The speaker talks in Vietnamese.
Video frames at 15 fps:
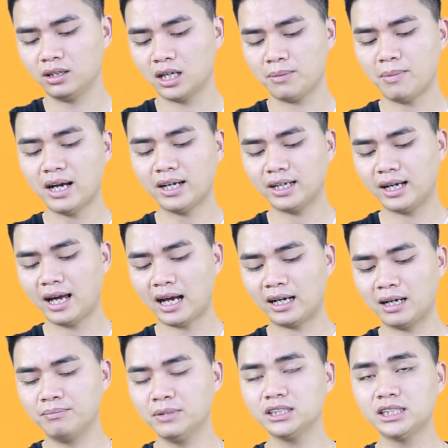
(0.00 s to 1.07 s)
Các bạn gạt
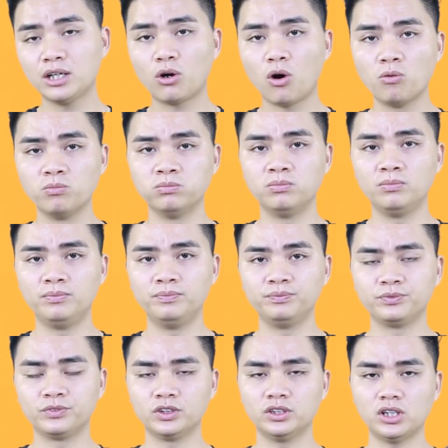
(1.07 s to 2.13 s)
ở mức trên cùng
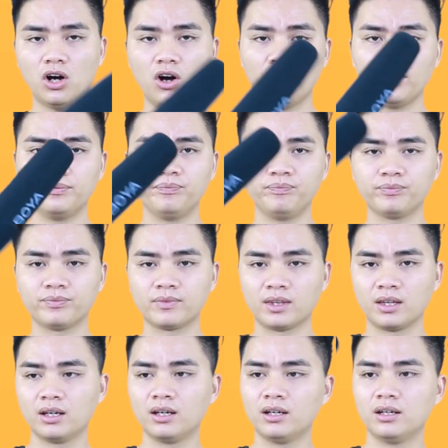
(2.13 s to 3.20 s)
Rồi
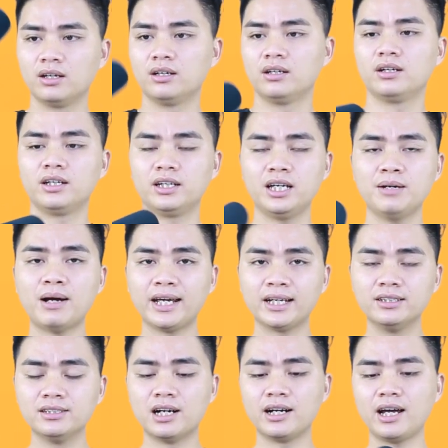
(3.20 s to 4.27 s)
Khi mà
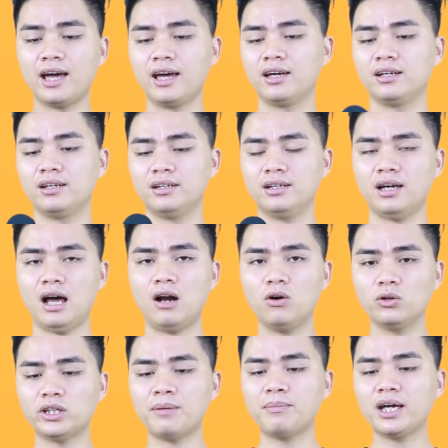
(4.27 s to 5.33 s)
định hướng này
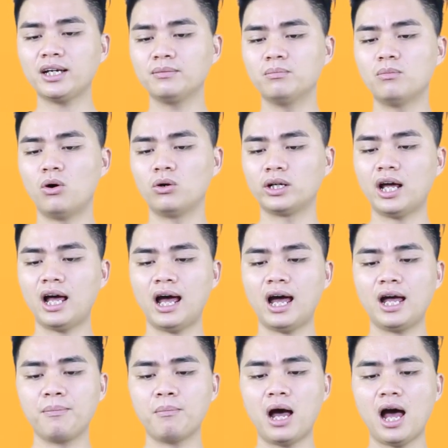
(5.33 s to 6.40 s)
Alo, tên mic một
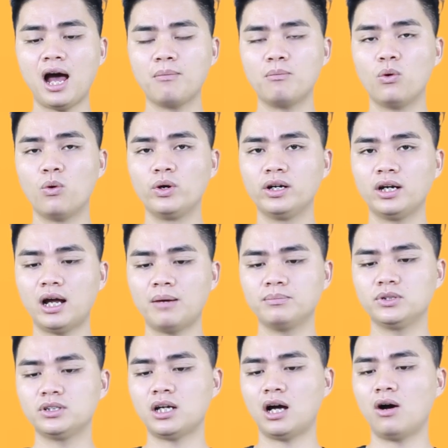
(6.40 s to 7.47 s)
hai ba bốn
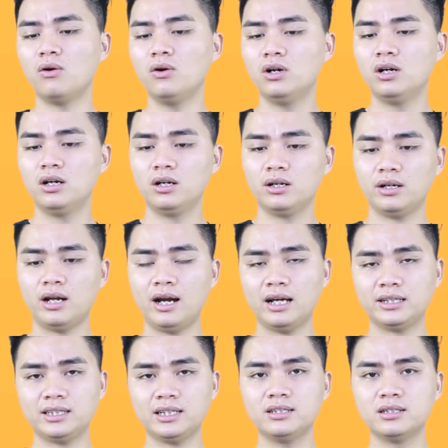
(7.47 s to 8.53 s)
năm sáu Đây
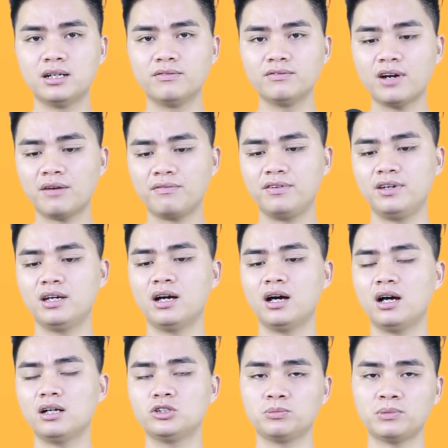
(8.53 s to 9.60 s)
là sẽ hướng về phía
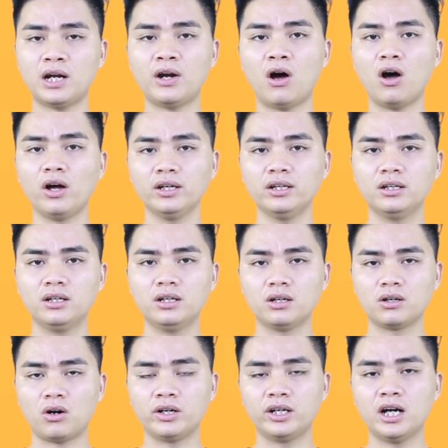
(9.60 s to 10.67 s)
chúng ta nói
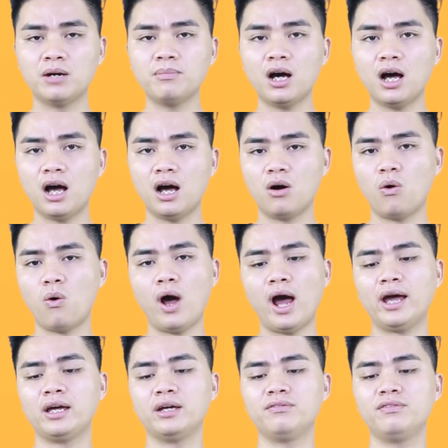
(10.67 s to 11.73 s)
Còn nếu mà ở
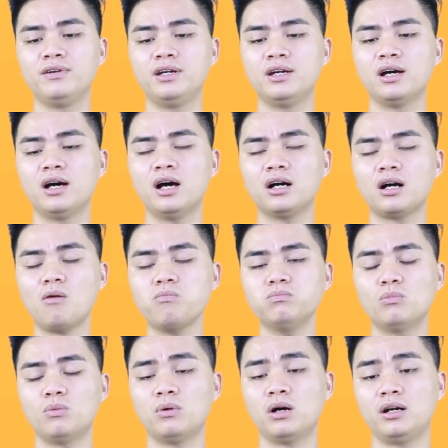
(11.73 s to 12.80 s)
ngoài phía góc
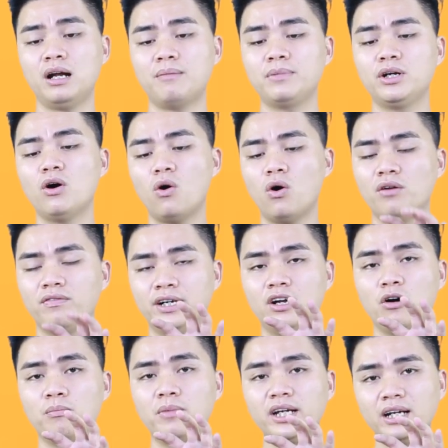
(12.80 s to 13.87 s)
50 độ ở phần
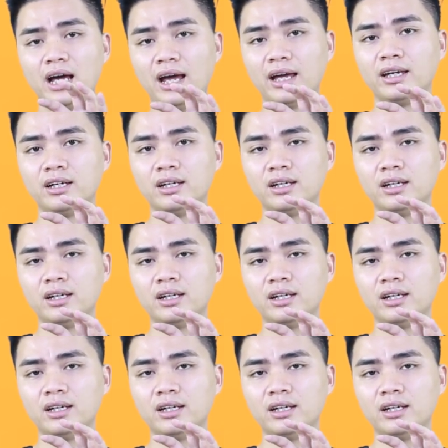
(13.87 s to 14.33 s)
đầu mic này